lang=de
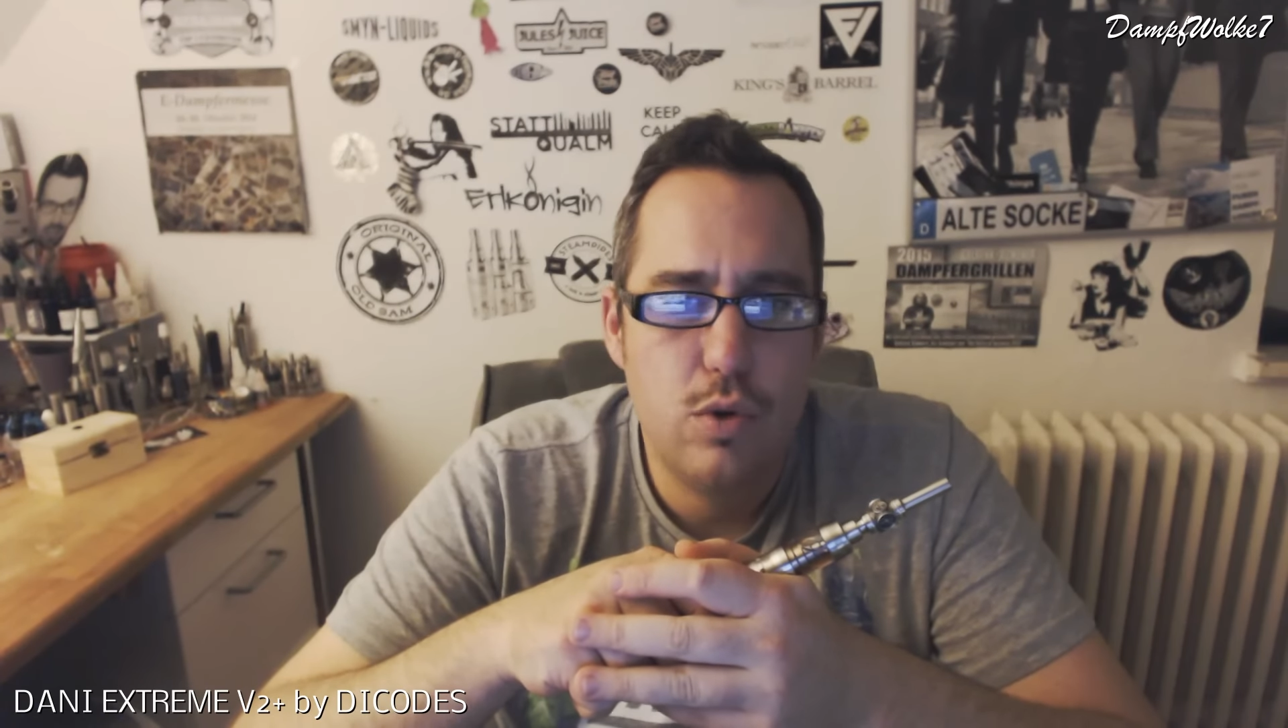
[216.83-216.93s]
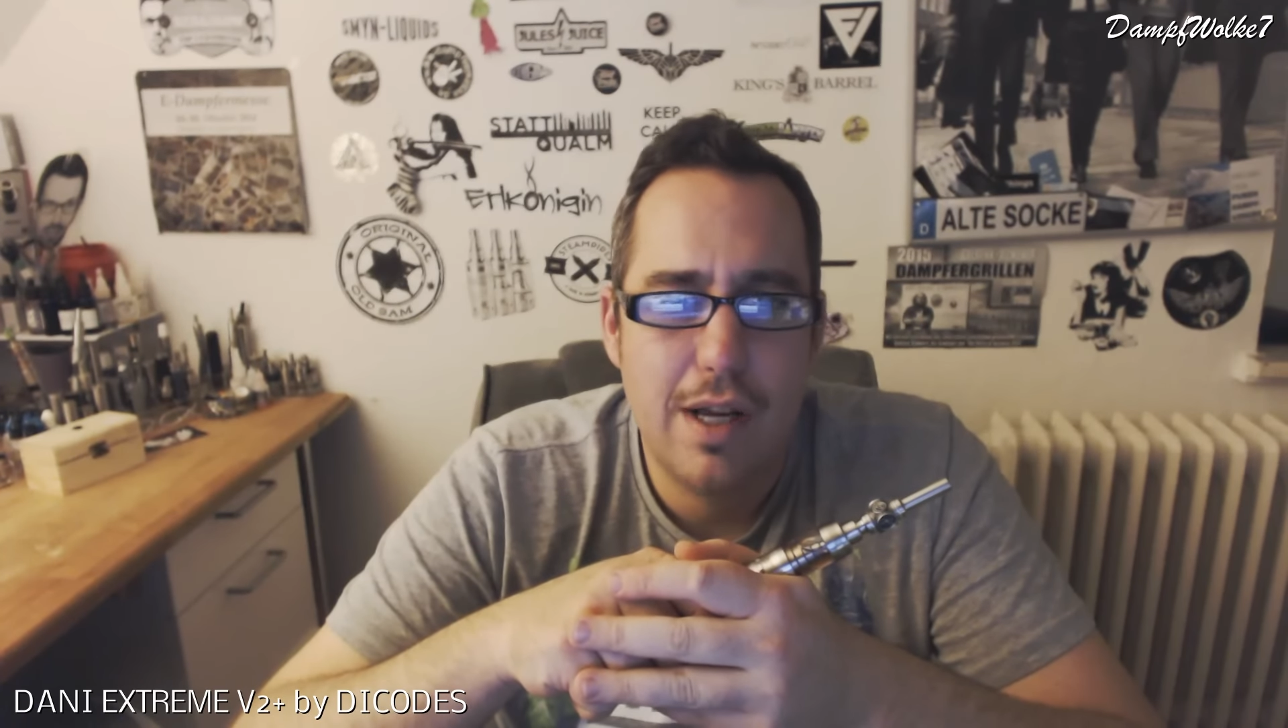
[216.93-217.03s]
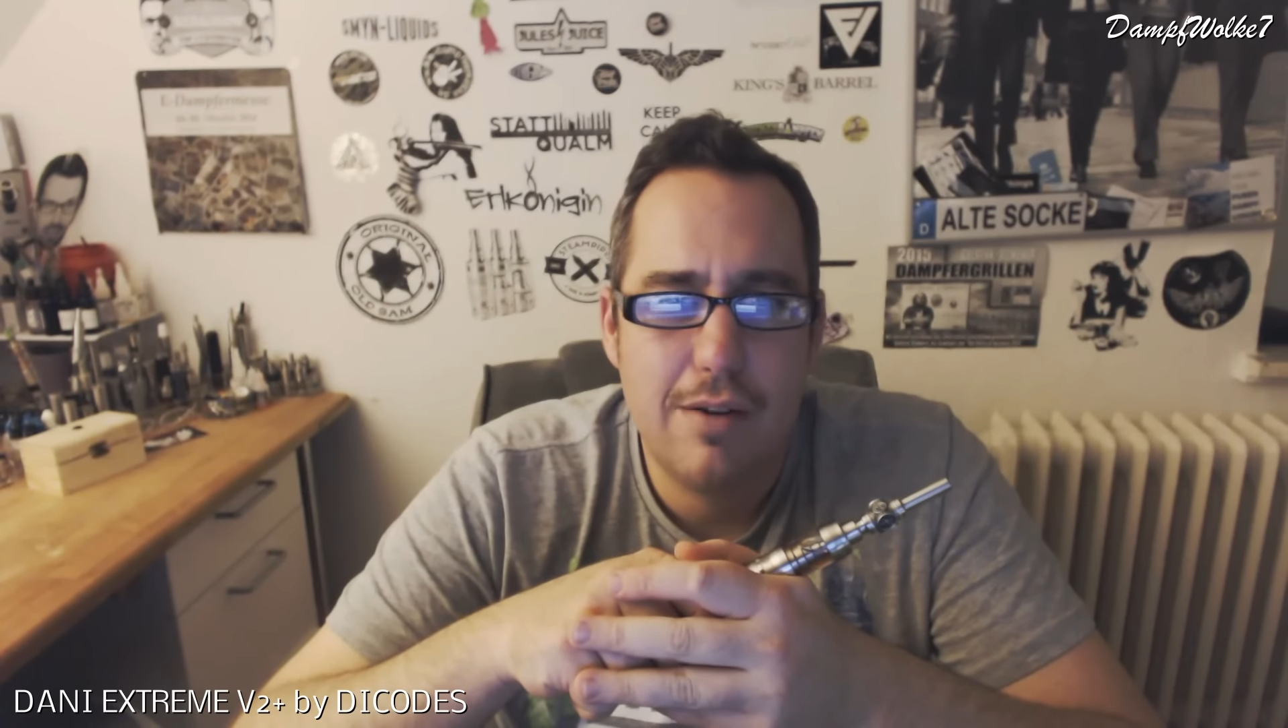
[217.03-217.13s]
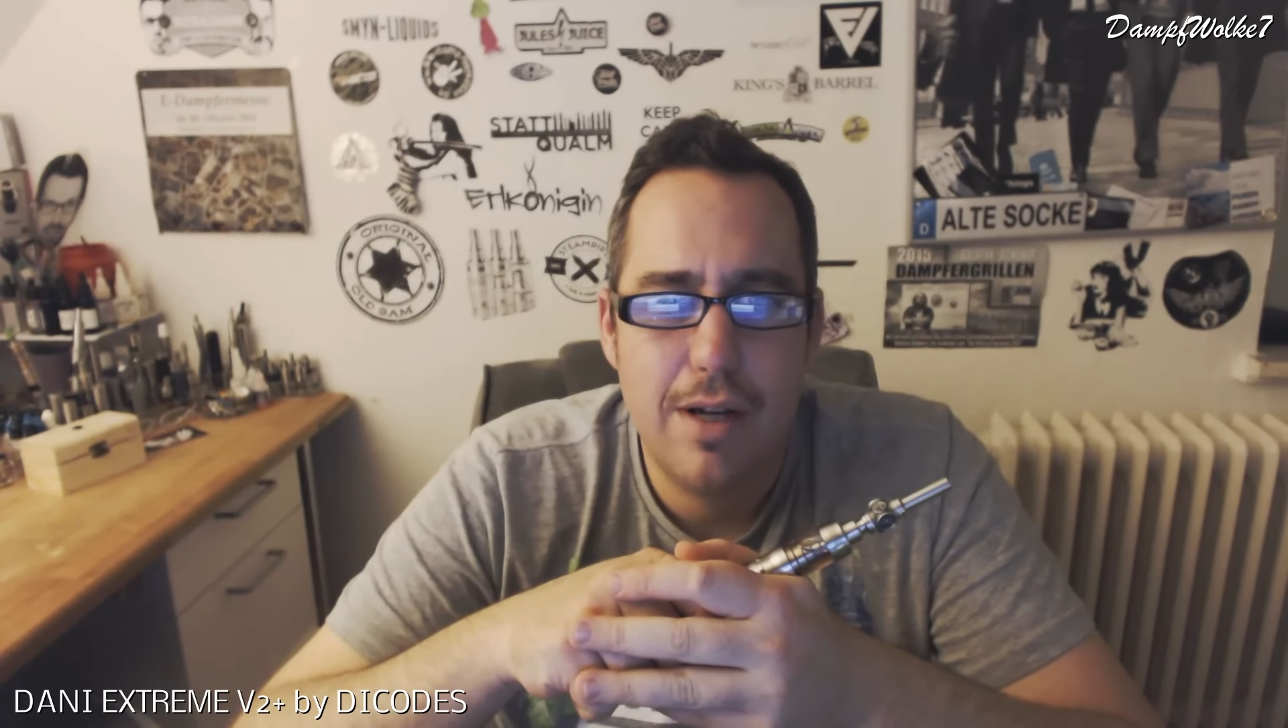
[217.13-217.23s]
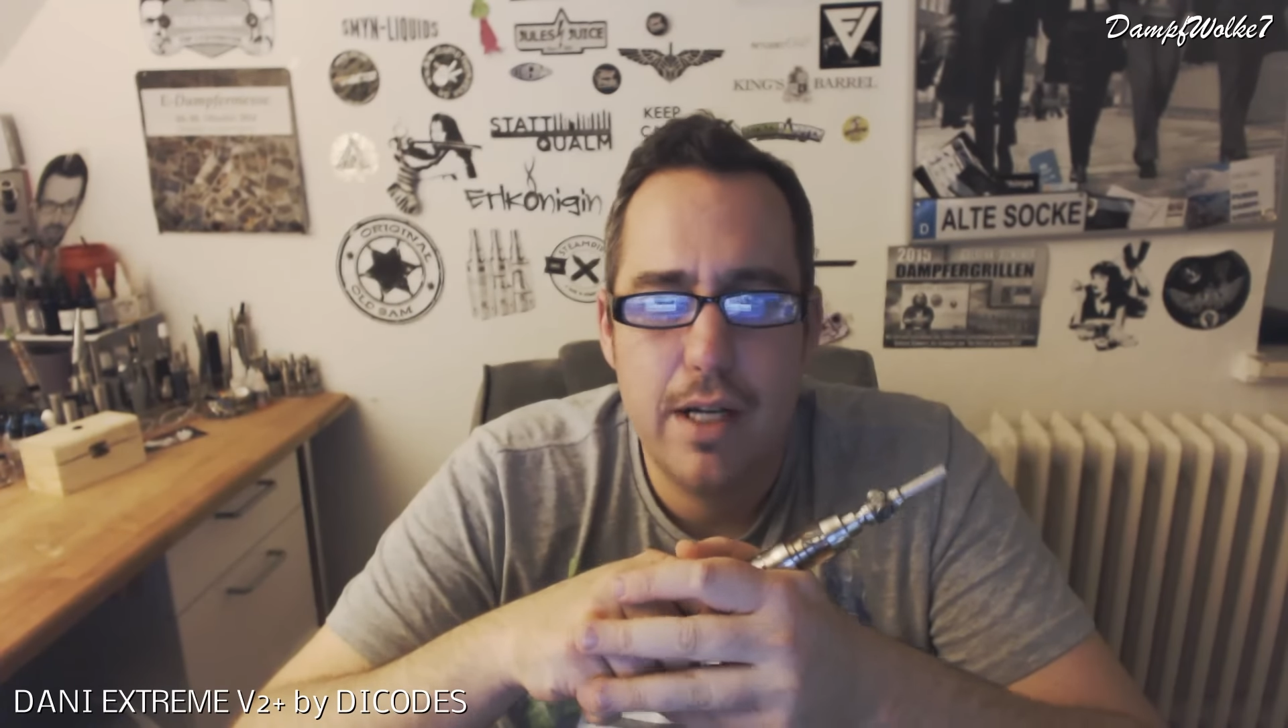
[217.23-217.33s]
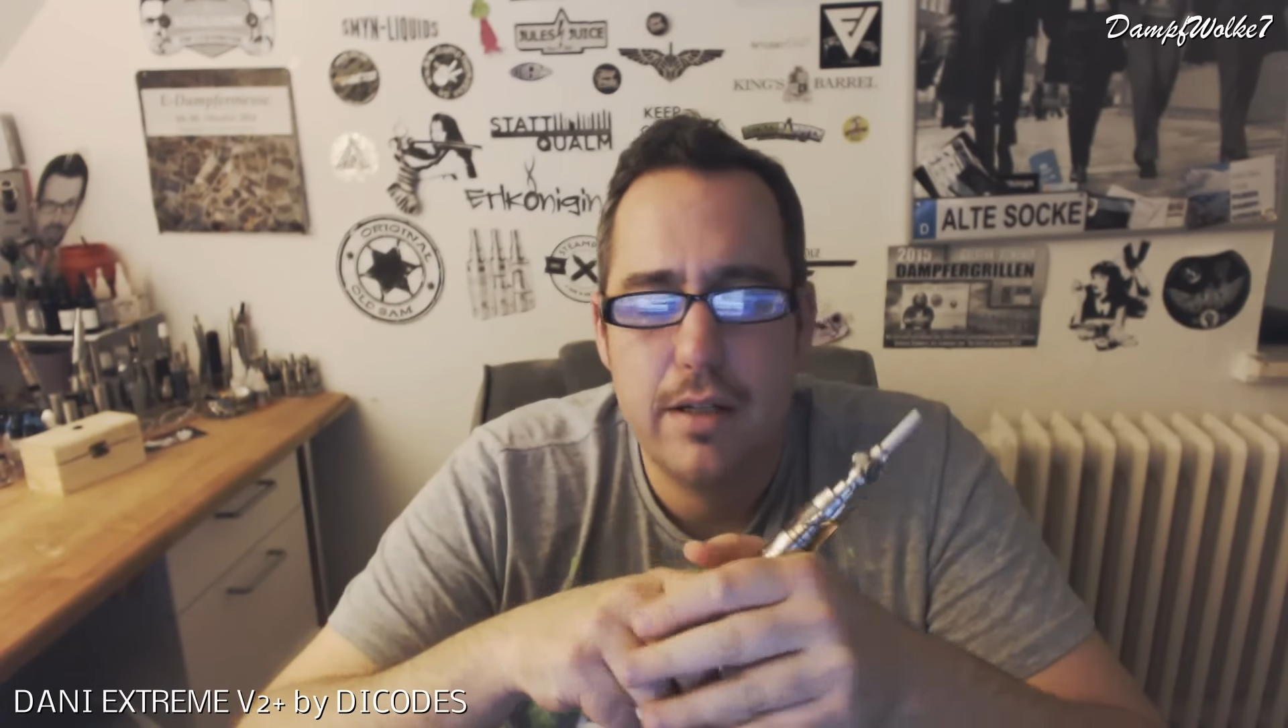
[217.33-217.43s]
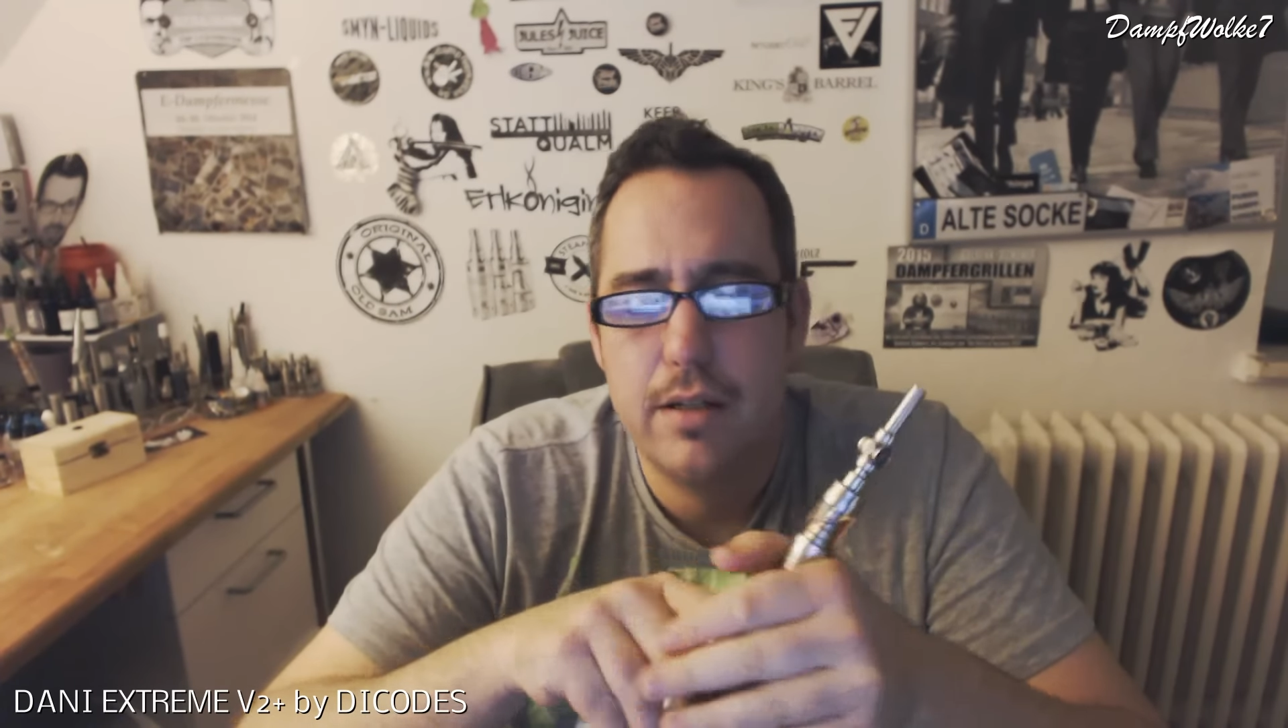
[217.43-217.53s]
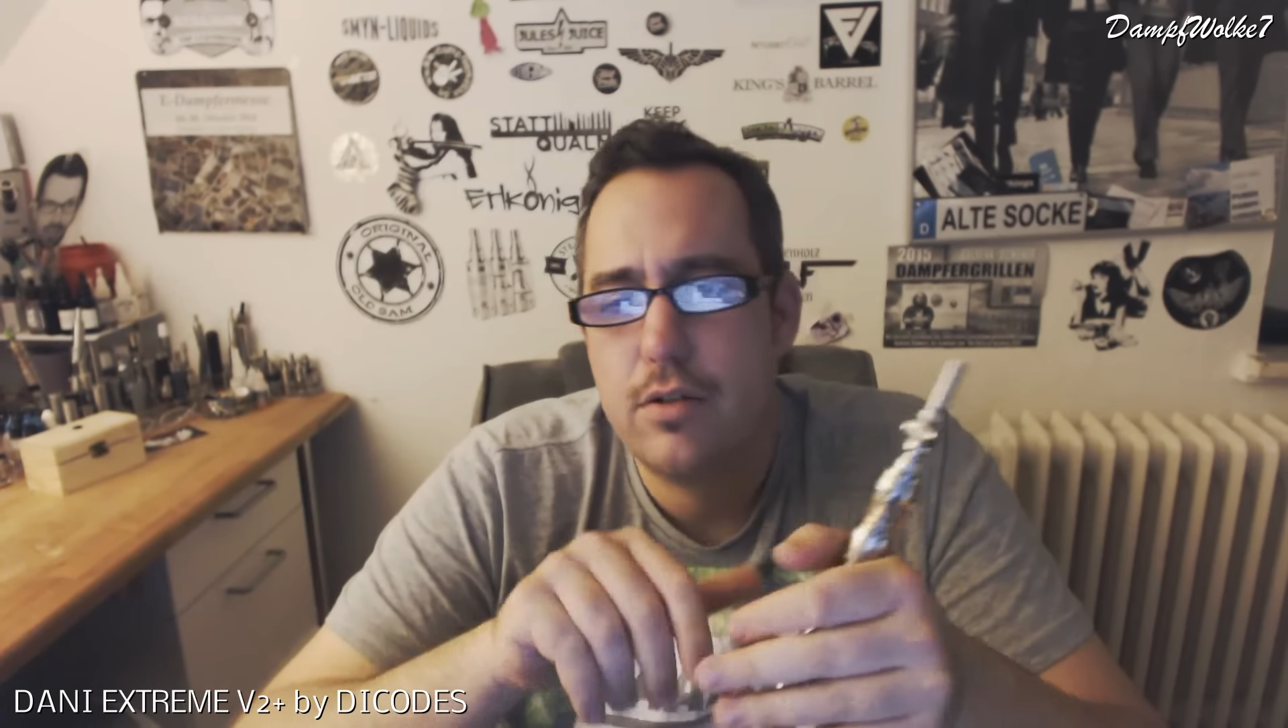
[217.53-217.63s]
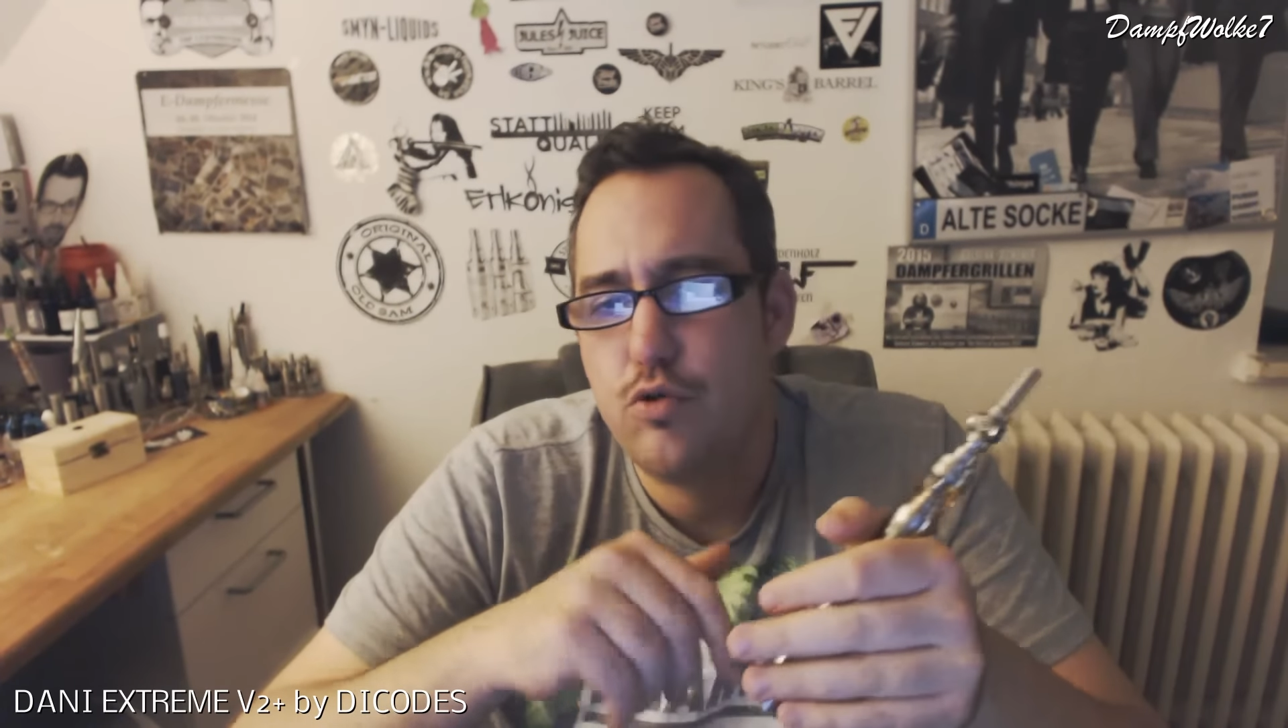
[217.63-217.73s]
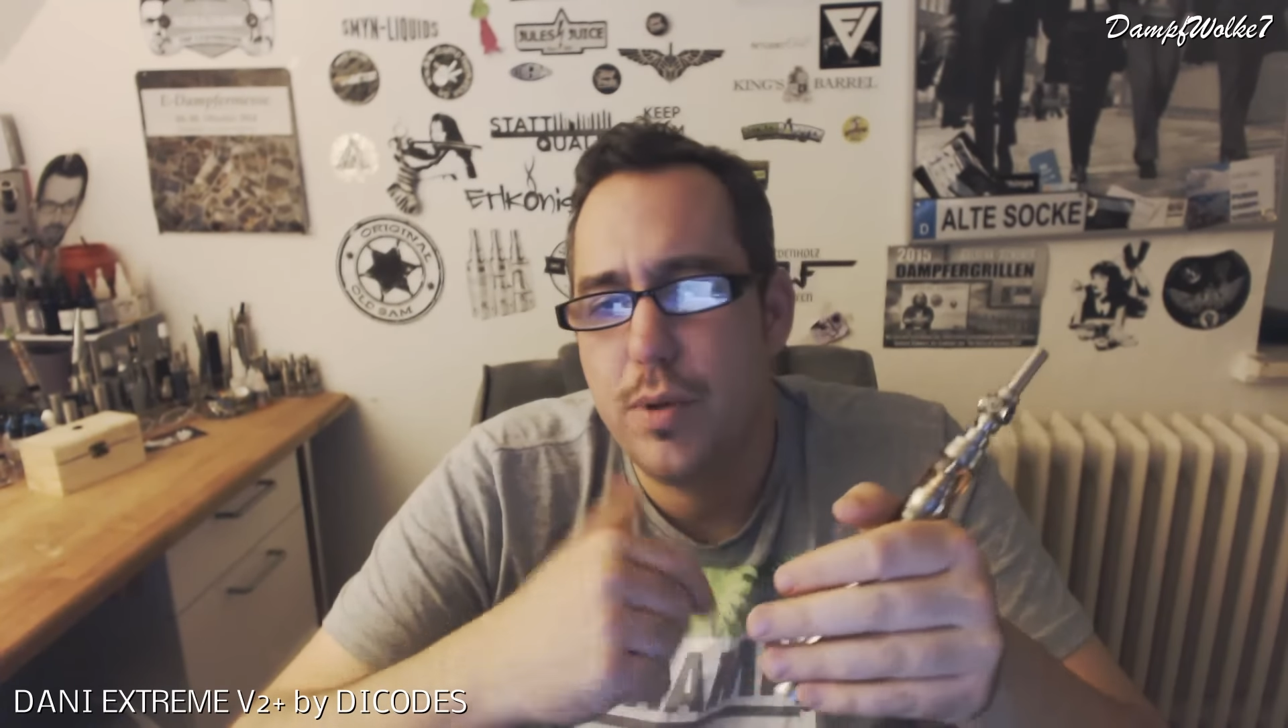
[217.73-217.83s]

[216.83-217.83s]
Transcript: zu langweilig ist,